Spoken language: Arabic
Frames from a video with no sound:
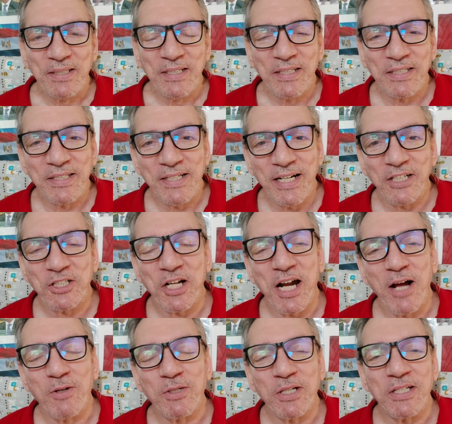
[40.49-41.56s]
12
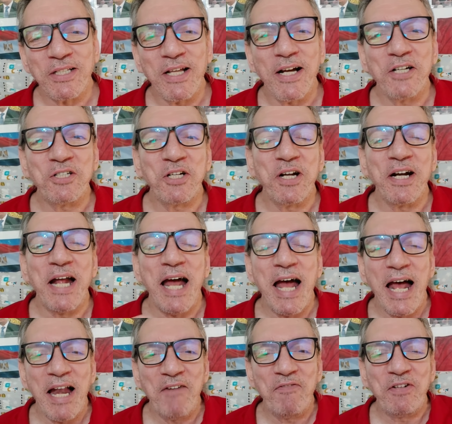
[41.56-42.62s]
او 16
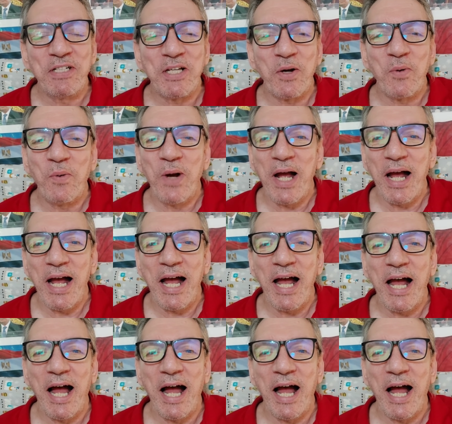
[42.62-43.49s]
الف سواق